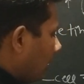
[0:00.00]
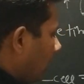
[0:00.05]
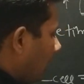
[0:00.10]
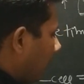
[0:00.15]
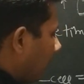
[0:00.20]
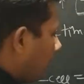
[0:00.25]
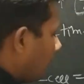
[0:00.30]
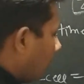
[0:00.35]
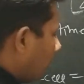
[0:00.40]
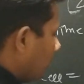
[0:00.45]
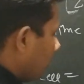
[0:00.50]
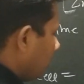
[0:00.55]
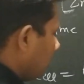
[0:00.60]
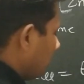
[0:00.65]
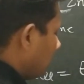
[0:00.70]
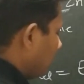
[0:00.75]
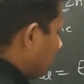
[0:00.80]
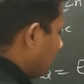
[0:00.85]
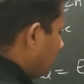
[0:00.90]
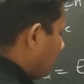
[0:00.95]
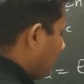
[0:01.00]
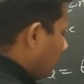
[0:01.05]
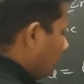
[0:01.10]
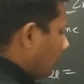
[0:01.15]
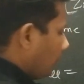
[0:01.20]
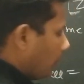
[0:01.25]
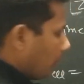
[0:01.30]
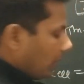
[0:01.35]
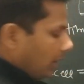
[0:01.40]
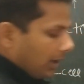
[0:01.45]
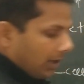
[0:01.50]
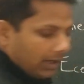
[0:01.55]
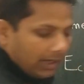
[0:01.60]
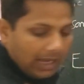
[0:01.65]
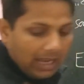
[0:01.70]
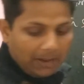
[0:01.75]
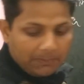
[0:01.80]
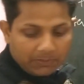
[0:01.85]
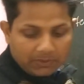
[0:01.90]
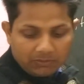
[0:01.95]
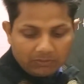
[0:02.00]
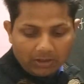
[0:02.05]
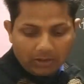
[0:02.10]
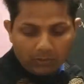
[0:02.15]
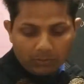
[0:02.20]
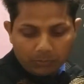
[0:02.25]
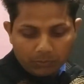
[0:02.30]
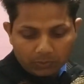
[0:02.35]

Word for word: अपॉन टू ऐप की वैल्यू